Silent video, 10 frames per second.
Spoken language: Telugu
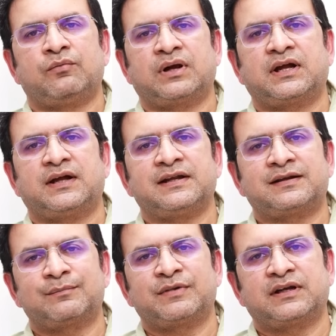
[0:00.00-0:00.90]
ఒక
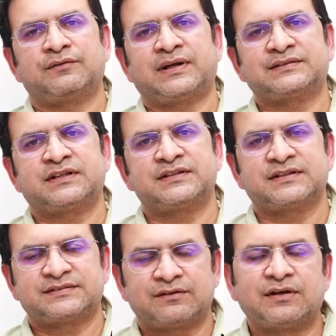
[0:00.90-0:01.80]
ఇంటర్మీడియట్ ఫాస్టింగ్
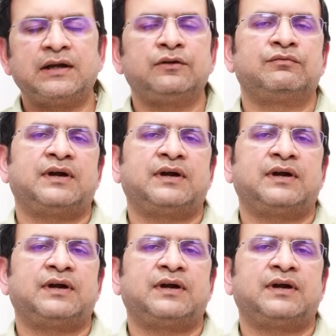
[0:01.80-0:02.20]
చేసేవాళ్ళు